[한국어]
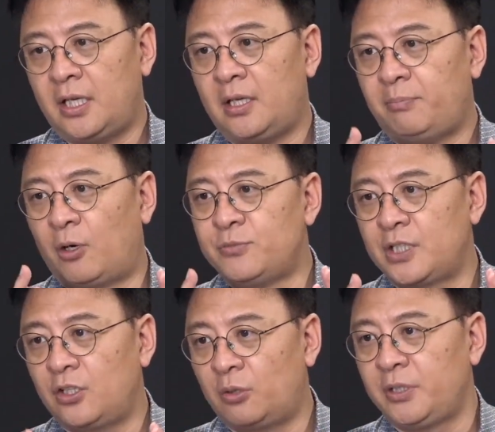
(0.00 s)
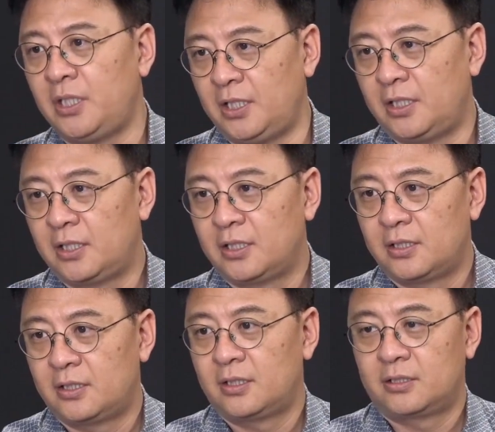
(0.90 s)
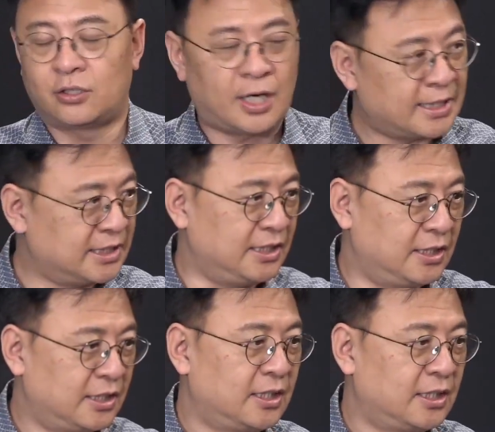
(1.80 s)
범죄 혐의 더하기